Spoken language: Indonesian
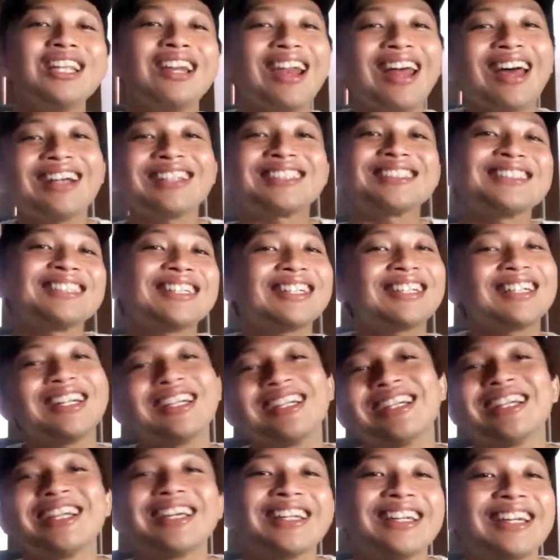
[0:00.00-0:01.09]
laser
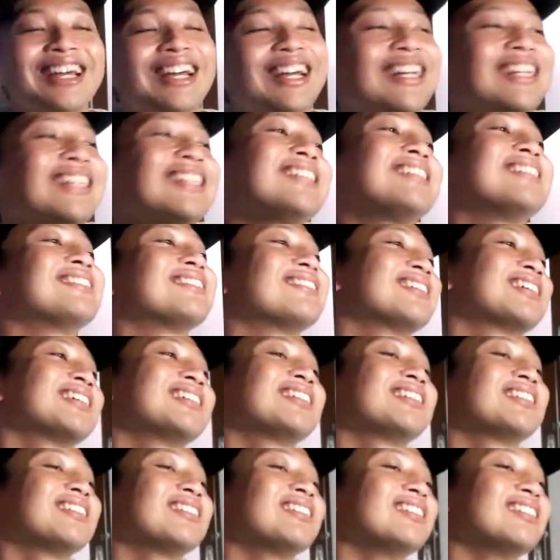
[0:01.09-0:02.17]
dan lain-lain gitu kan
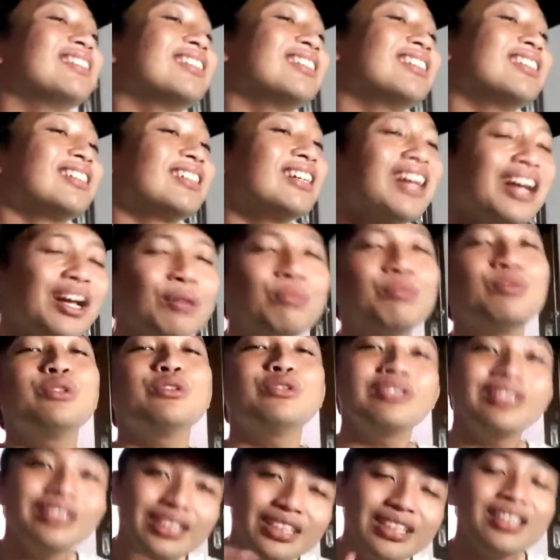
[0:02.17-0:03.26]
ya
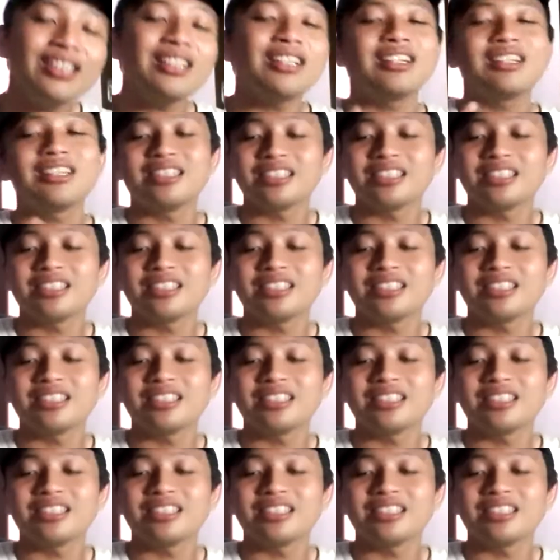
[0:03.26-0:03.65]
mungkin